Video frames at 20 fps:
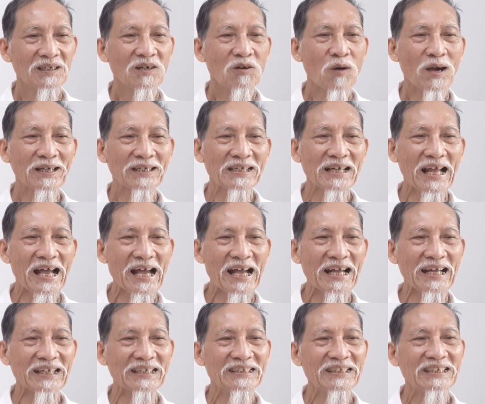hoặc
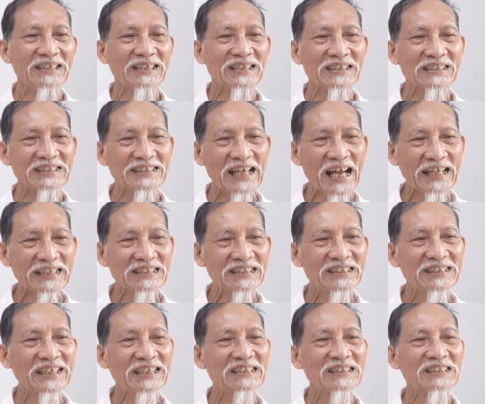là nhãn
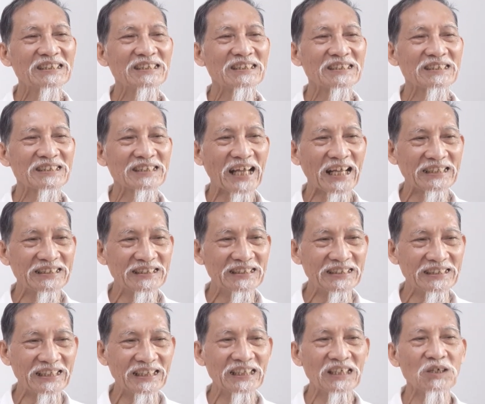xích
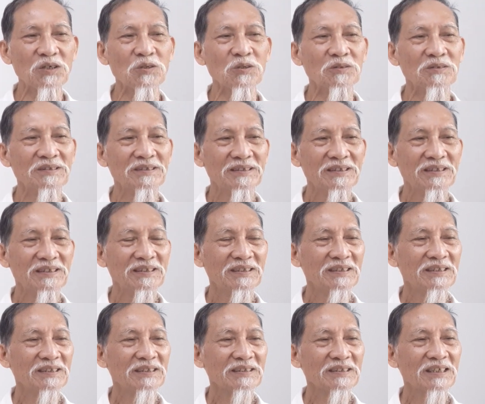thần tiều
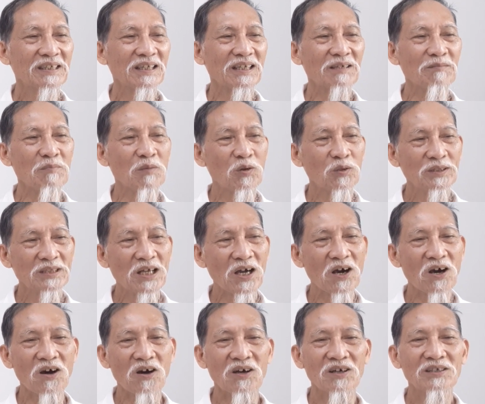tức là môi
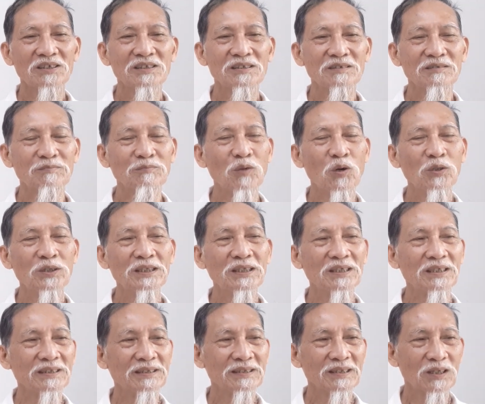đỏ môi
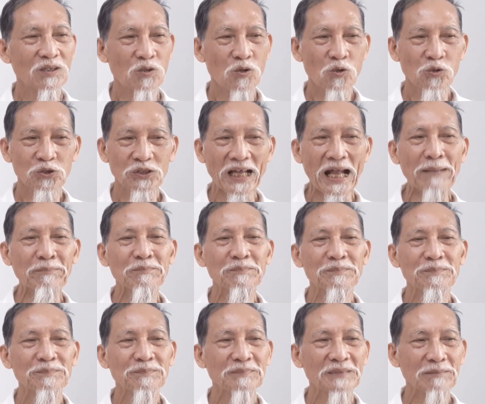khô xám
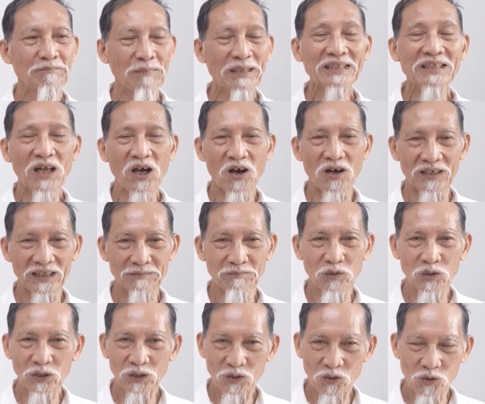mắt đỏ
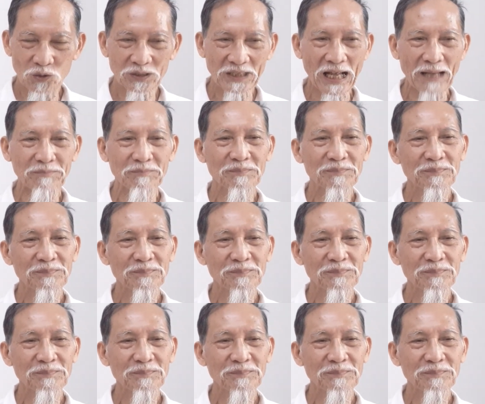môi khô xám